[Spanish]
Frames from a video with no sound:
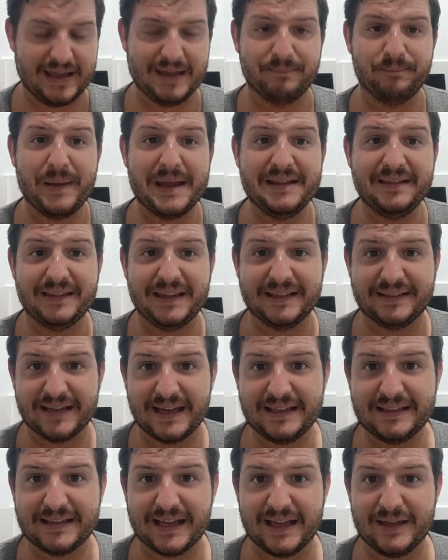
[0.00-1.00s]

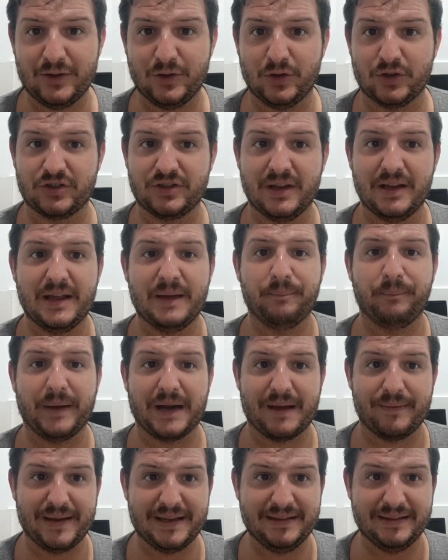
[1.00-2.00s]
26 eh, años
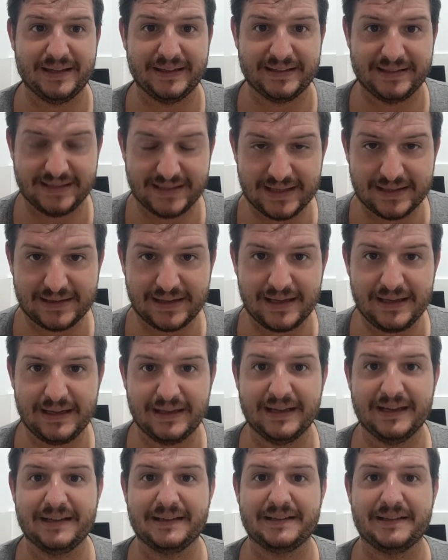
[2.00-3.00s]
para
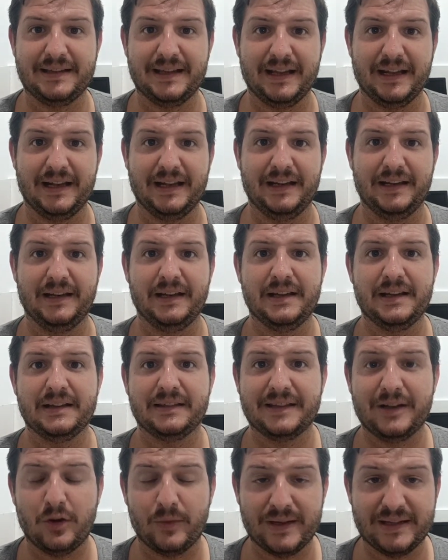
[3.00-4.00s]
27, es del,
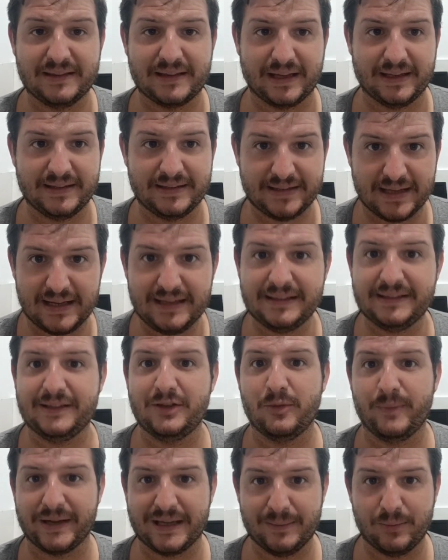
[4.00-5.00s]
96, si
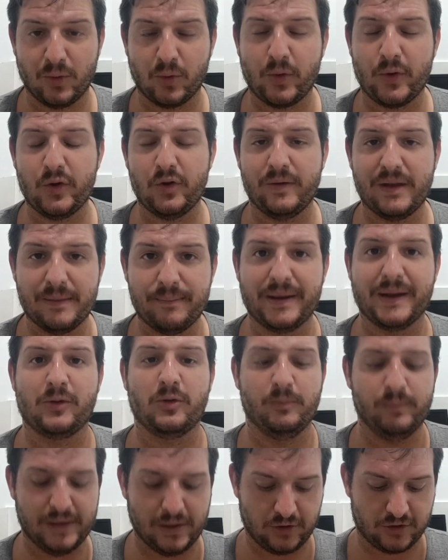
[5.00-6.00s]
no me equivoco, en noviembre
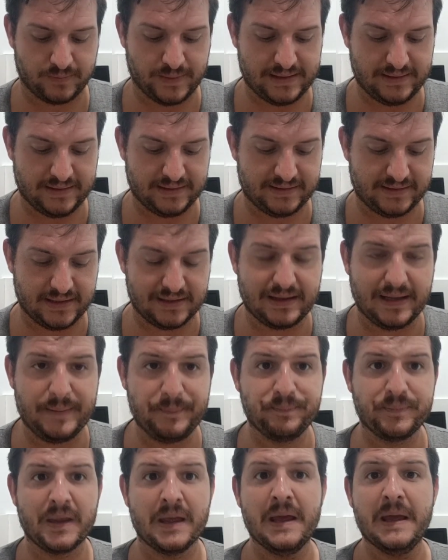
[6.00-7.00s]
cumple los 27,
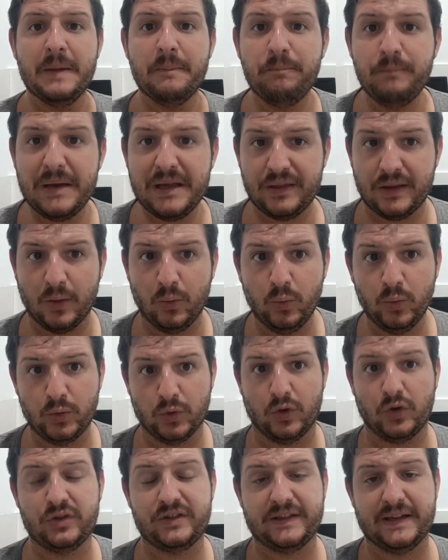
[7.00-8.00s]
mide
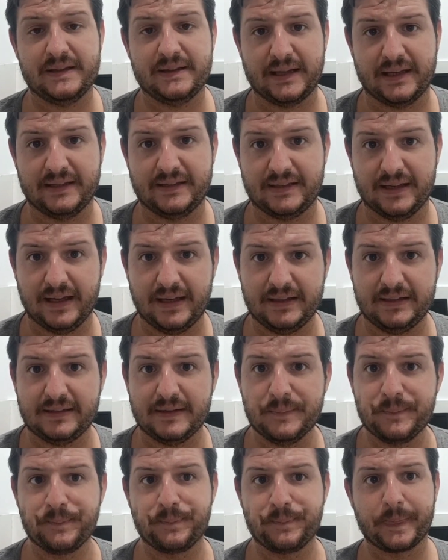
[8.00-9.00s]
1,86,
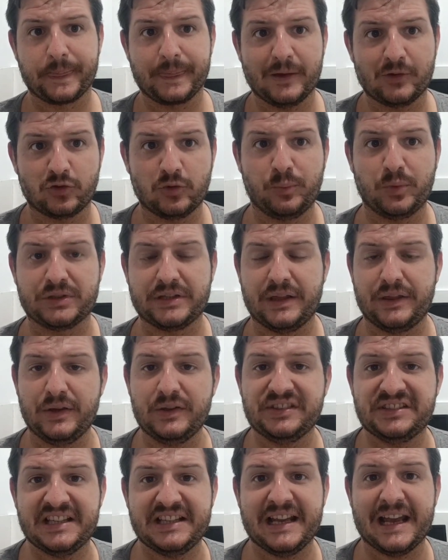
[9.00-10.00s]
su
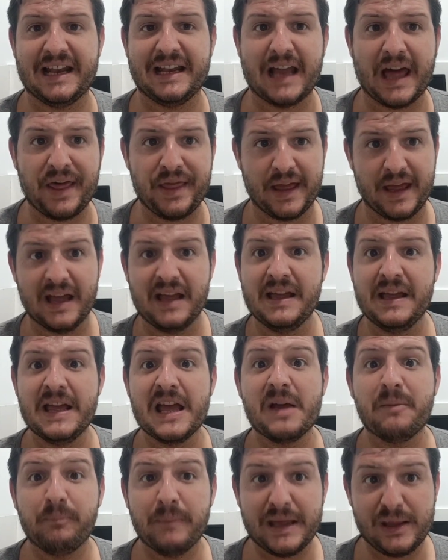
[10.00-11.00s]
posición sería la de
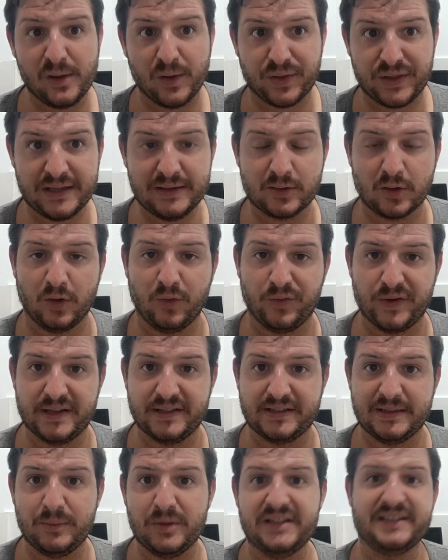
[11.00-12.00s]
medio centro
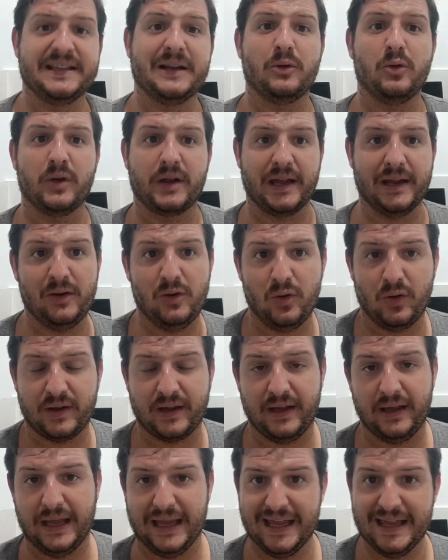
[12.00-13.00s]
ofensivo y es algo que en lo
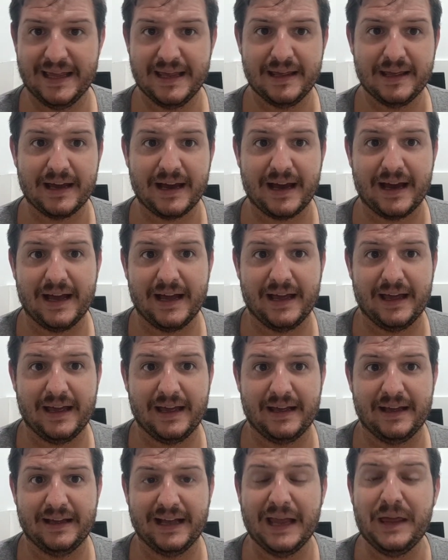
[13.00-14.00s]
que
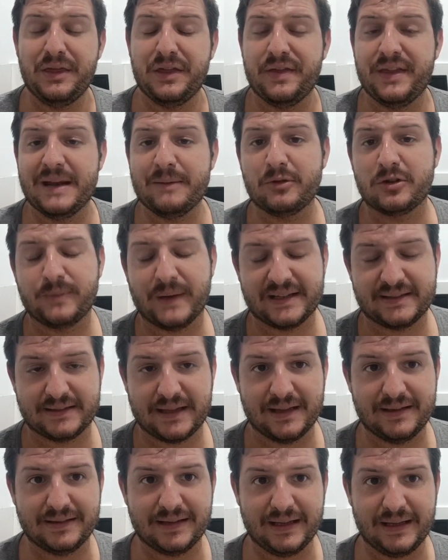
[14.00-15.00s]
eh, incidiremos
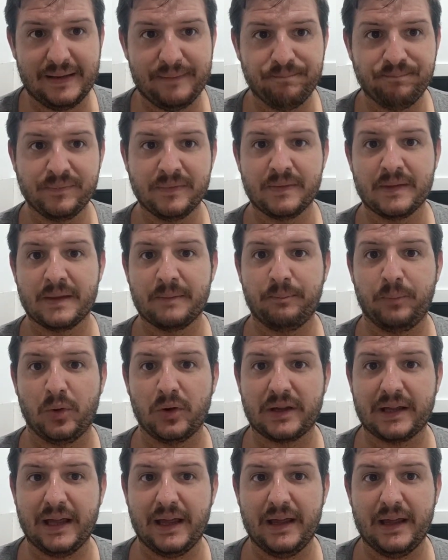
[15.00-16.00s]
bastante
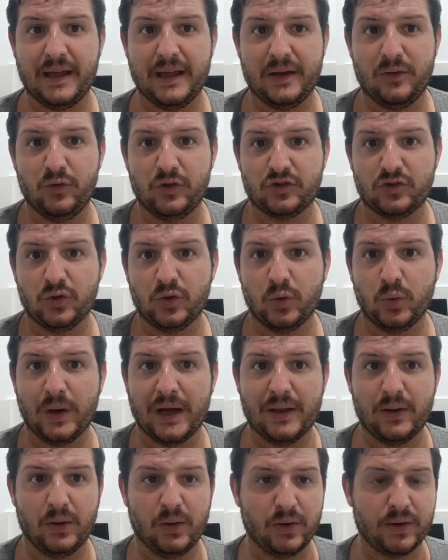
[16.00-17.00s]
porque eh, no es un
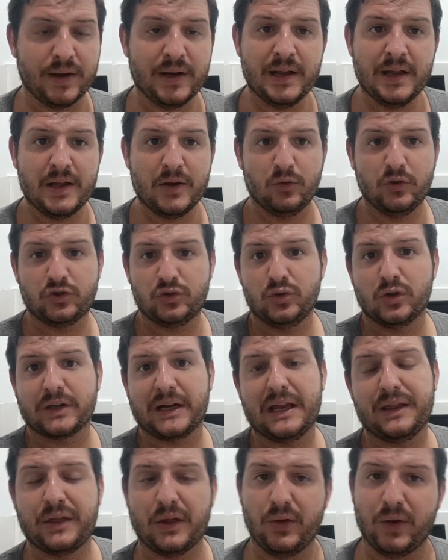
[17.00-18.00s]
jugador, no es un
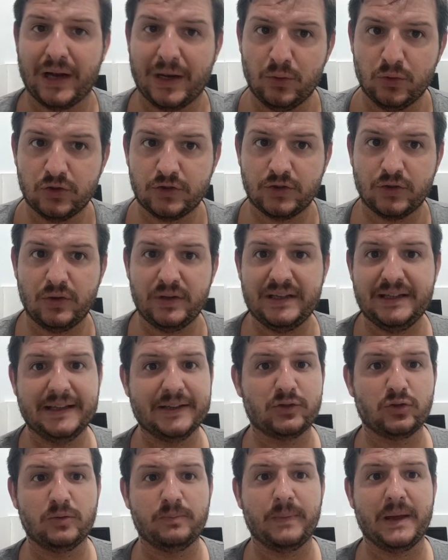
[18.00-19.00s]
organizador al uso, ni
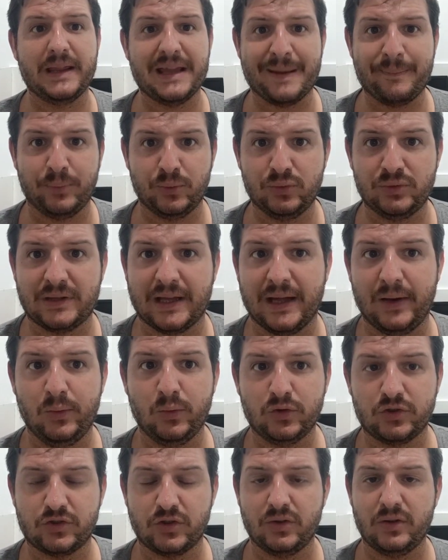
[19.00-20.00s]
es un media punta al
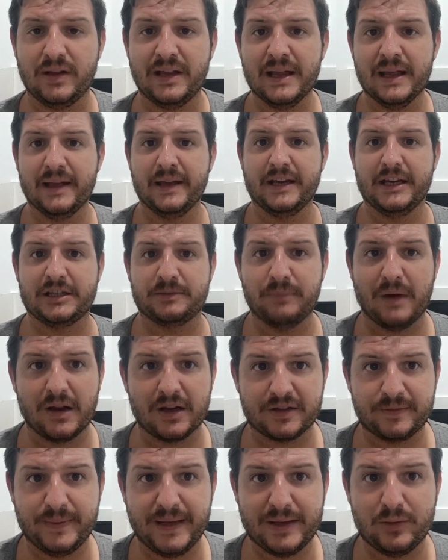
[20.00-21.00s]
uso, es
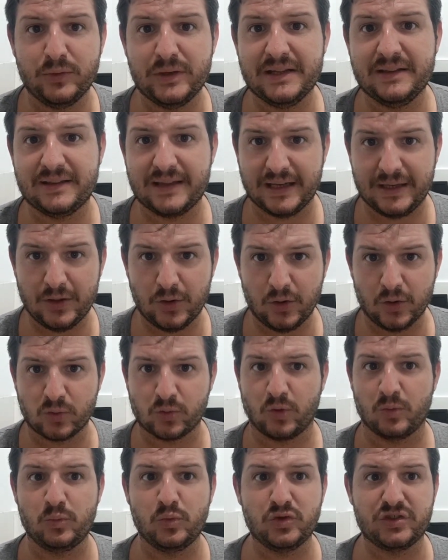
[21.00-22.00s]
más bien un interior
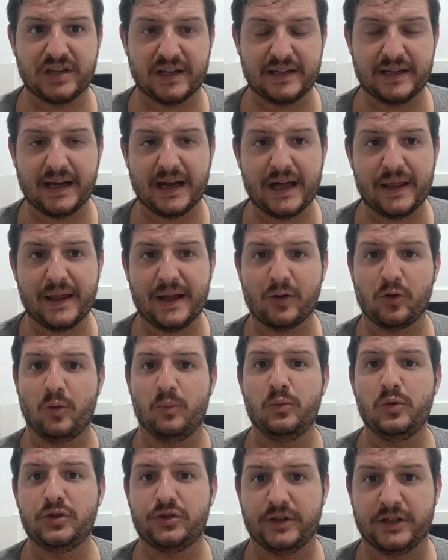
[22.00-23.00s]
con mucha llegada,
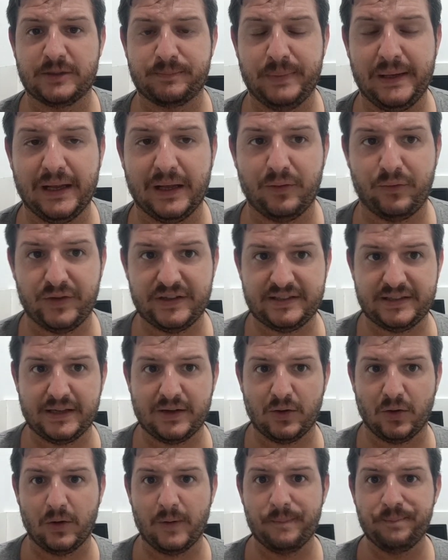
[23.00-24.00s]
con mucho despliegue
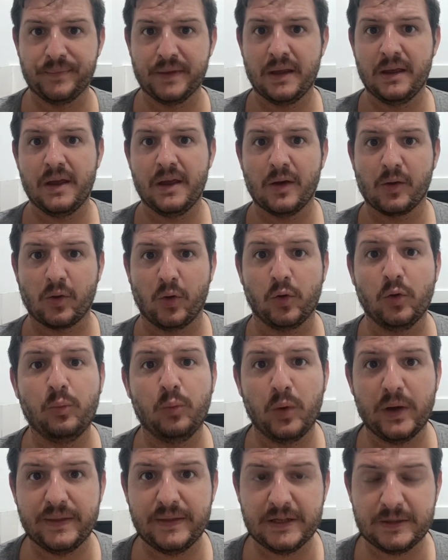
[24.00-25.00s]
físico, con un
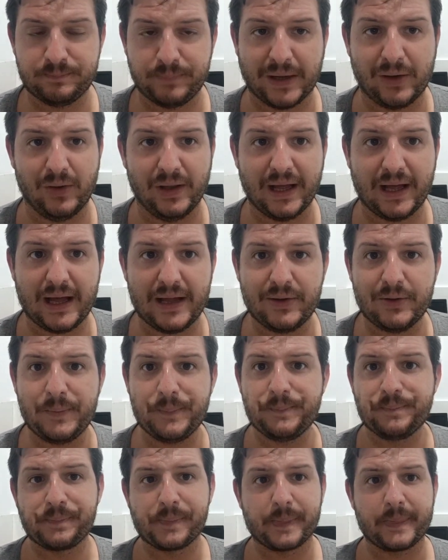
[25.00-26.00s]
buen disparo lejano.
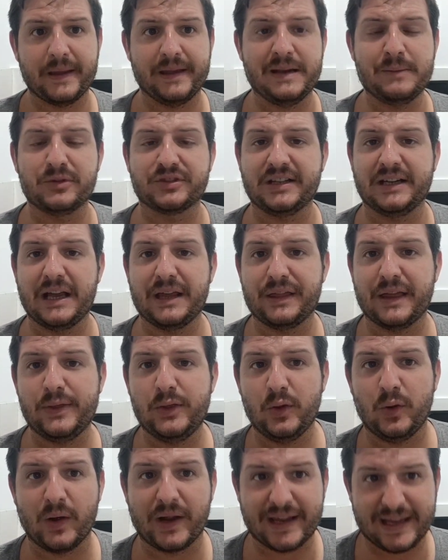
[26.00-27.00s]
Iremos
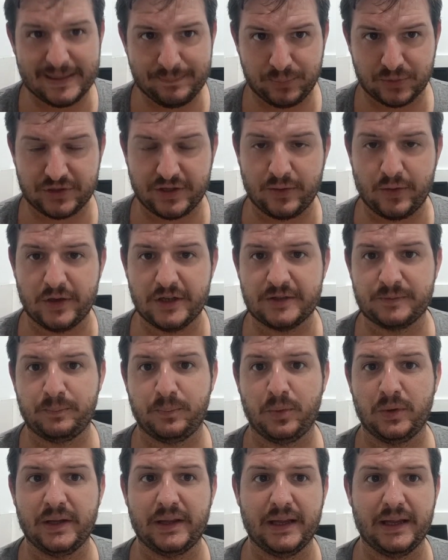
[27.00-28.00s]
analizando qué posiciones
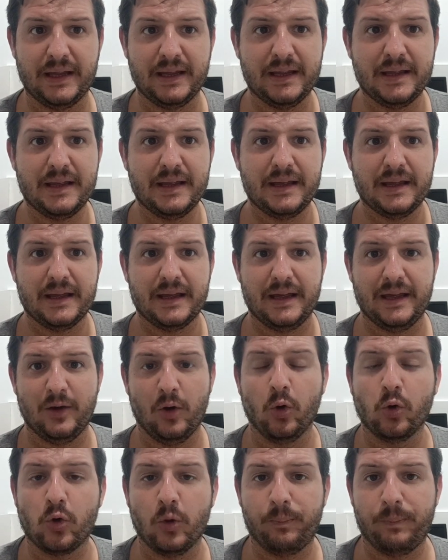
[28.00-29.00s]
puede eh,
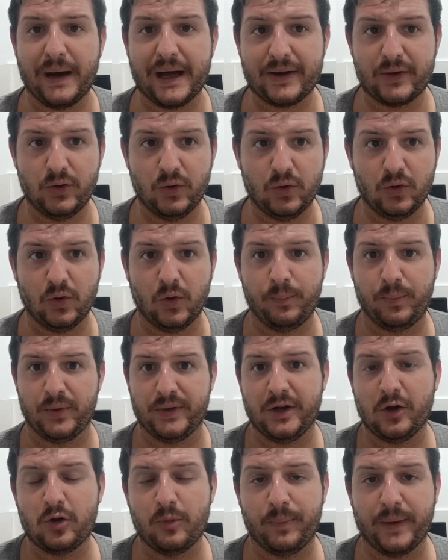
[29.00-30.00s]
ocupar, ¿no? O
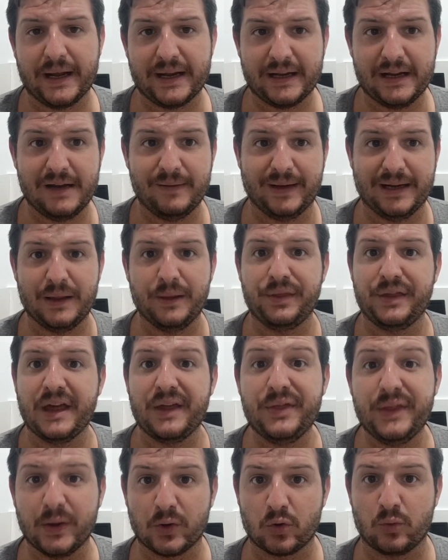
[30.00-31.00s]
podría ocupar en el Valencia
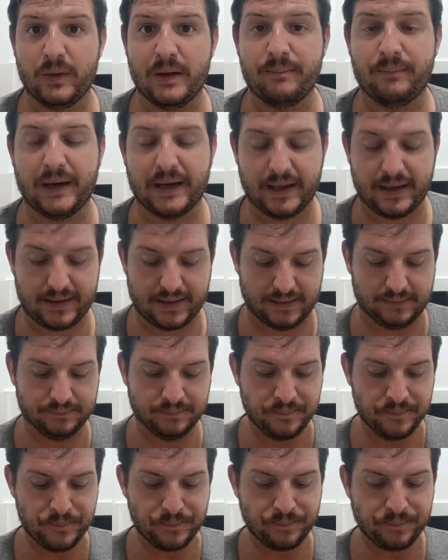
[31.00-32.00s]
de Rubén Baraja.
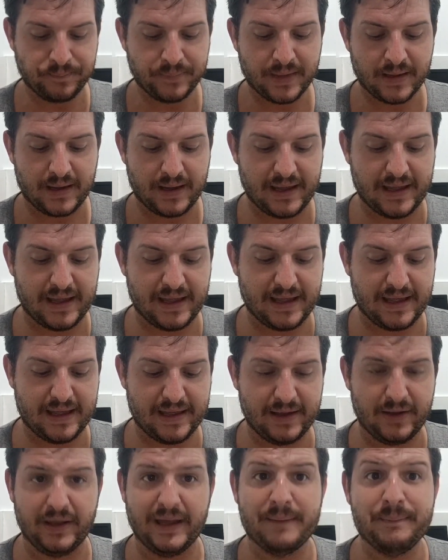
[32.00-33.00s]

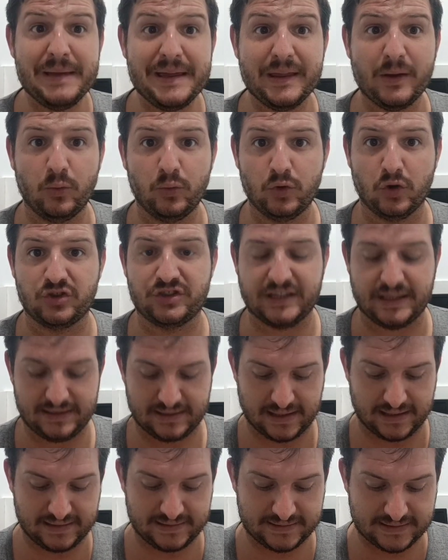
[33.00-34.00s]
Eh, mide
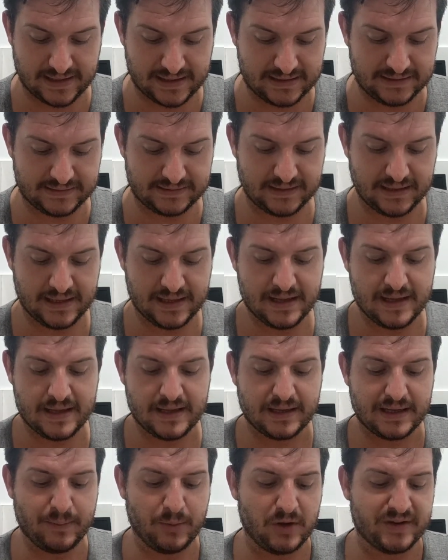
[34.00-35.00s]
1,86
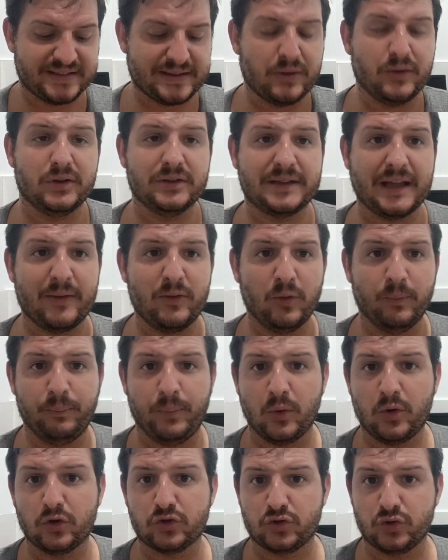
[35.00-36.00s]
y bueno, he estado notando un
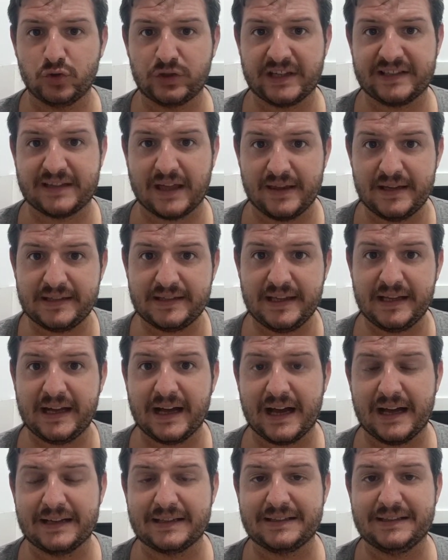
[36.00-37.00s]
poco sus
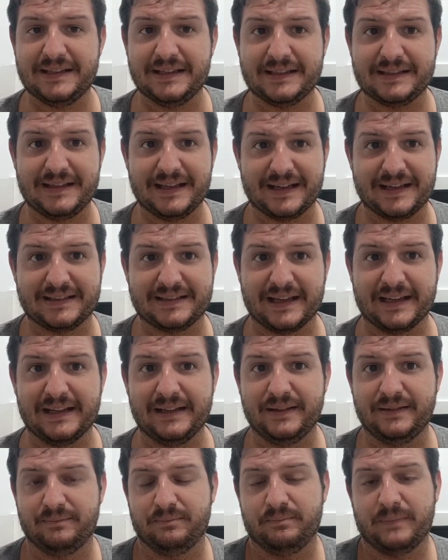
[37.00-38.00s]
estadísticas desde que
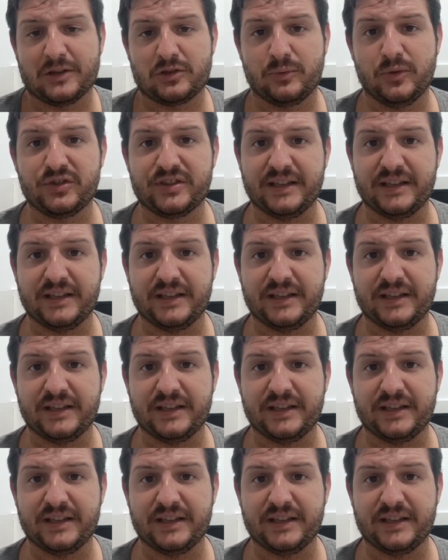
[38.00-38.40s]
están más o menos